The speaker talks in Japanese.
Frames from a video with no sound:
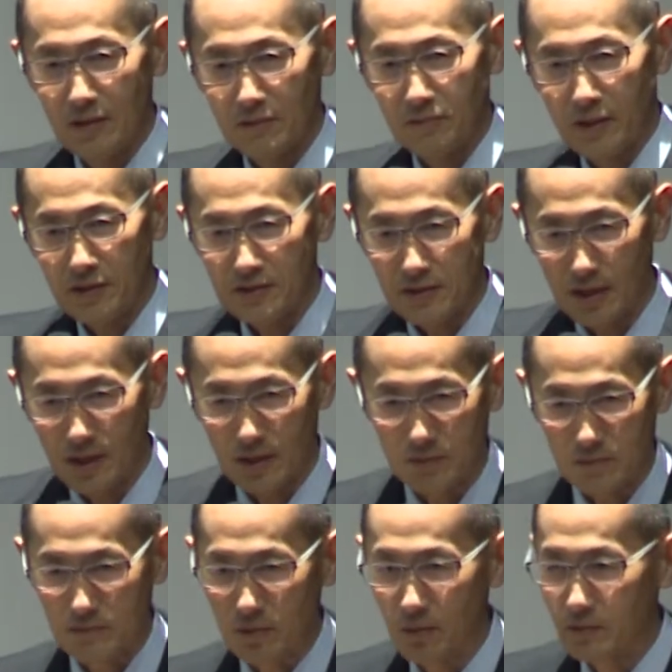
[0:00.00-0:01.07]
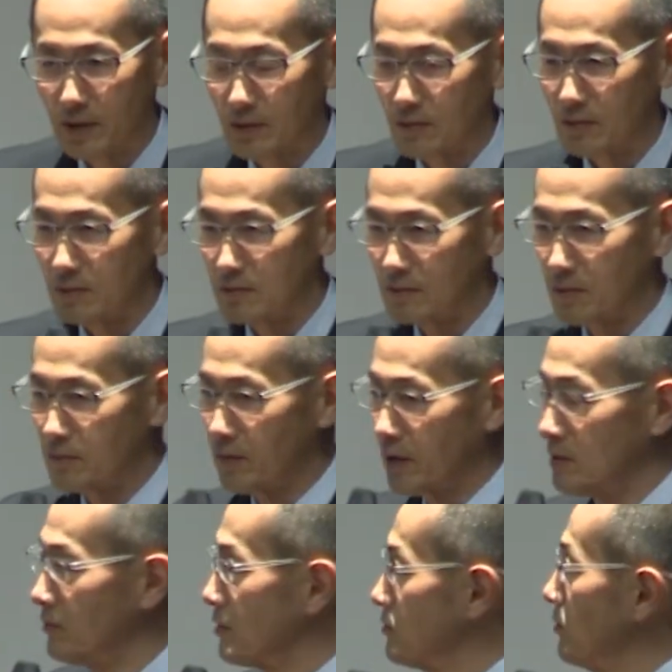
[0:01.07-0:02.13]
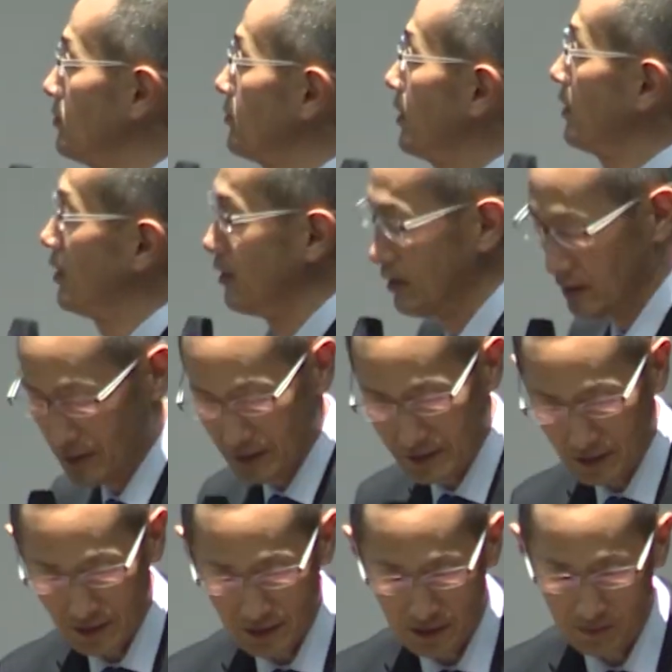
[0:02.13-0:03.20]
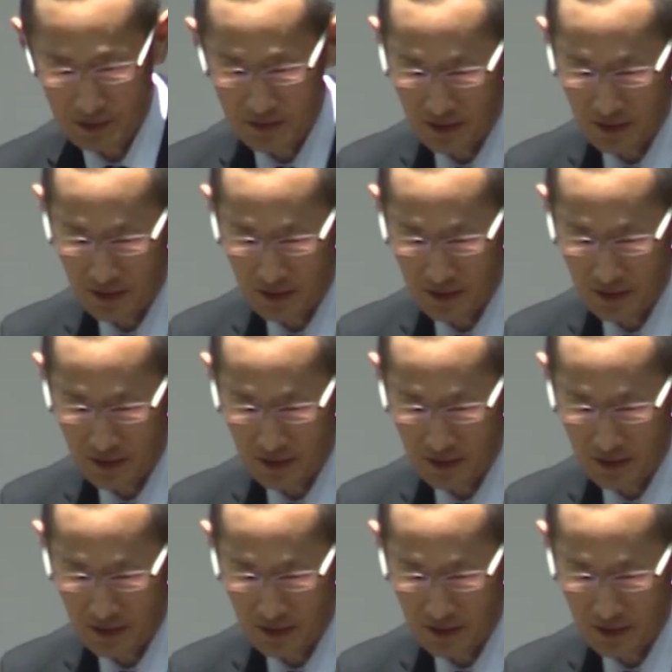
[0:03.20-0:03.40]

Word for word: 増やしたあのクローンだということが今証明されていま